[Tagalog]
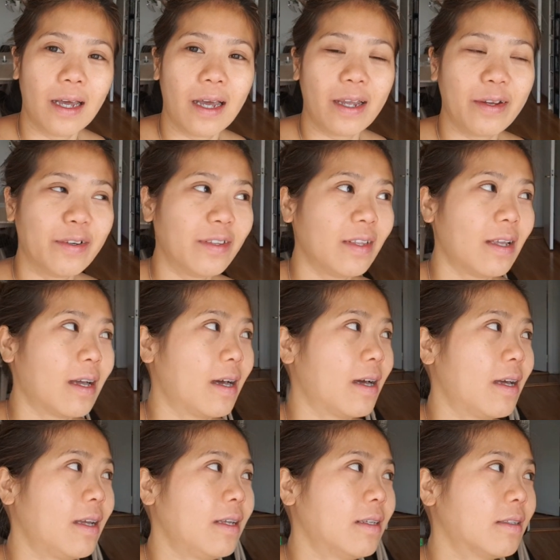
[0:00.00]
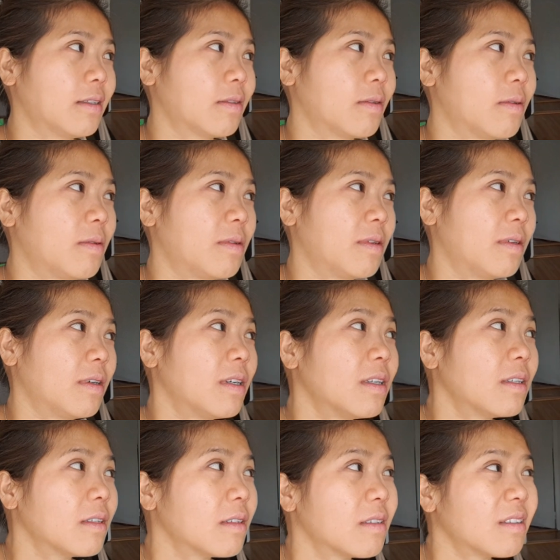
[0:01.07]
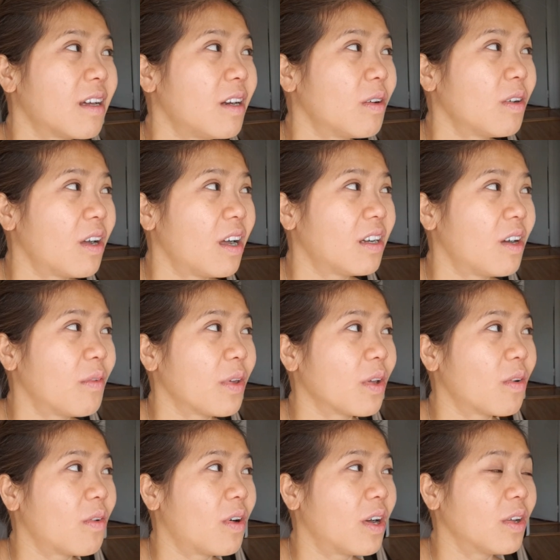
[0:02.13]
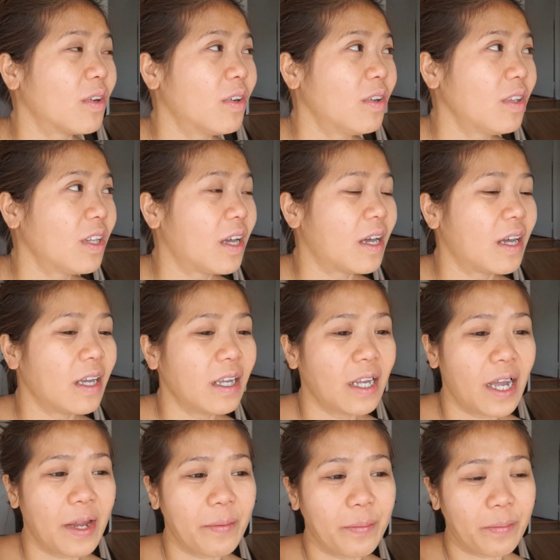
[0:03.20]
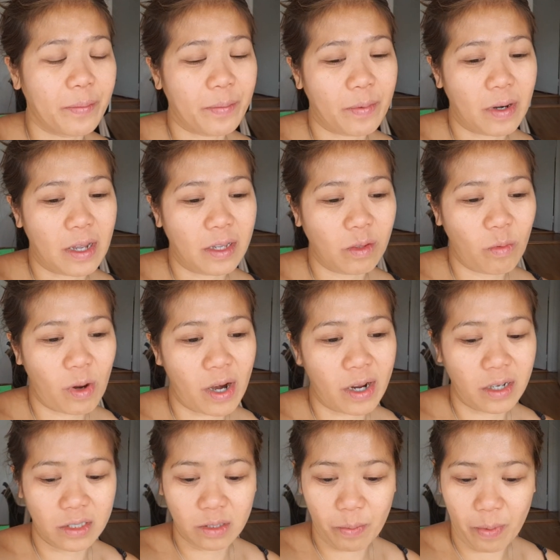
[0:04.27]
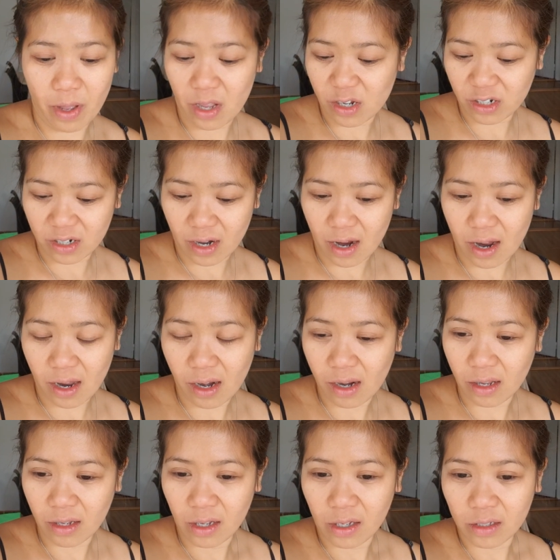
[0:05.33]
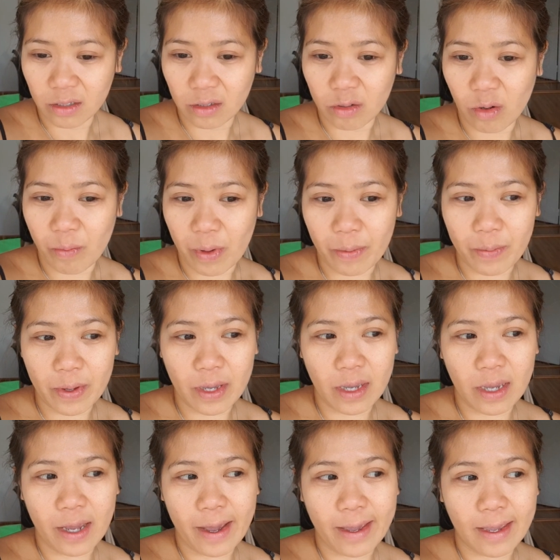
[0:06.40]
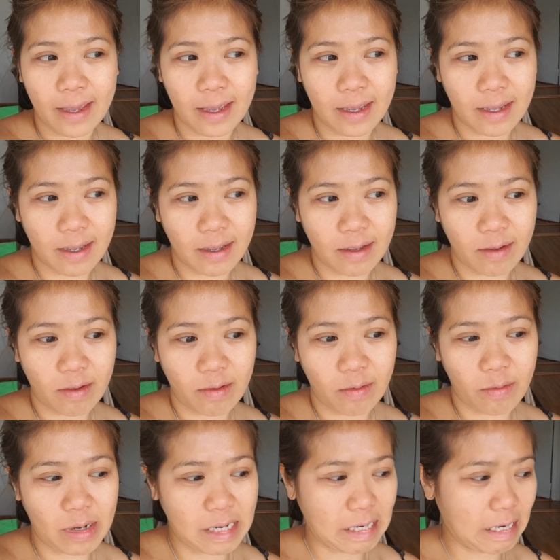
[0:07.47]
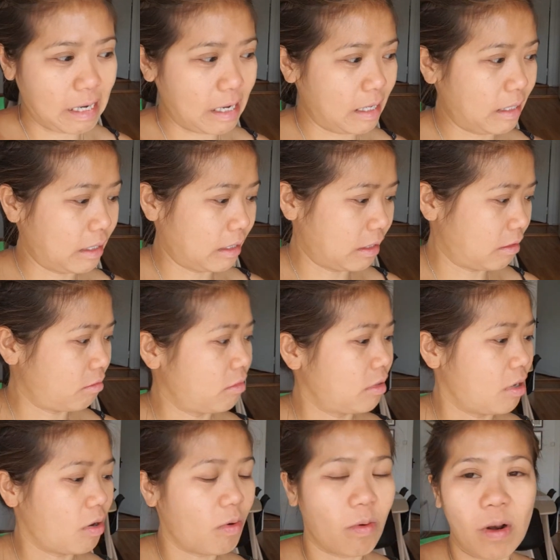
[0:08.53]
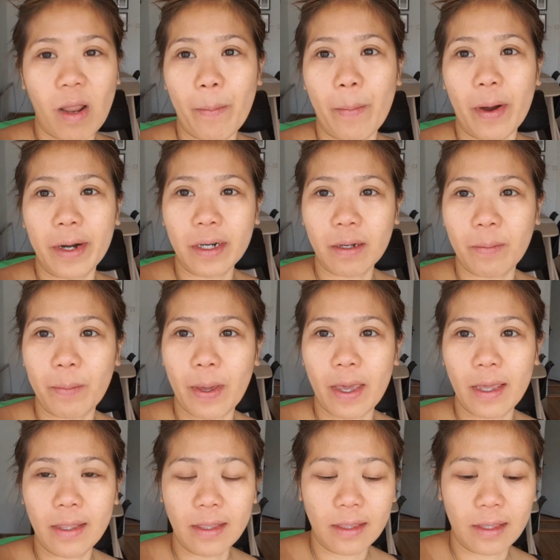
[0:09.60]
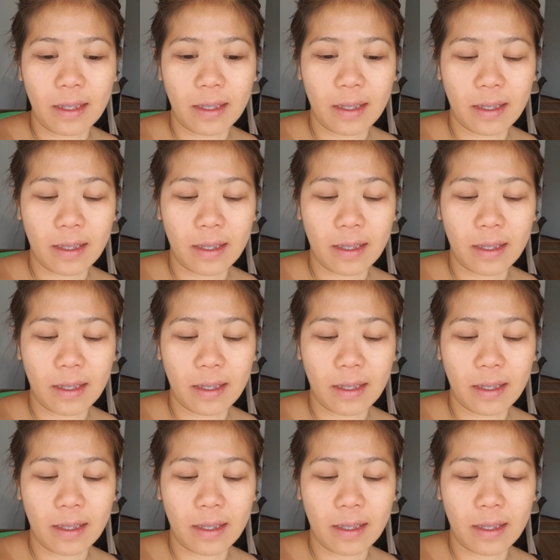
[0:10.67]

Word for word: Ayun guys, so anong gagawin ko ngayon I, I plan walang special. So maybe I will clean the whole apartment.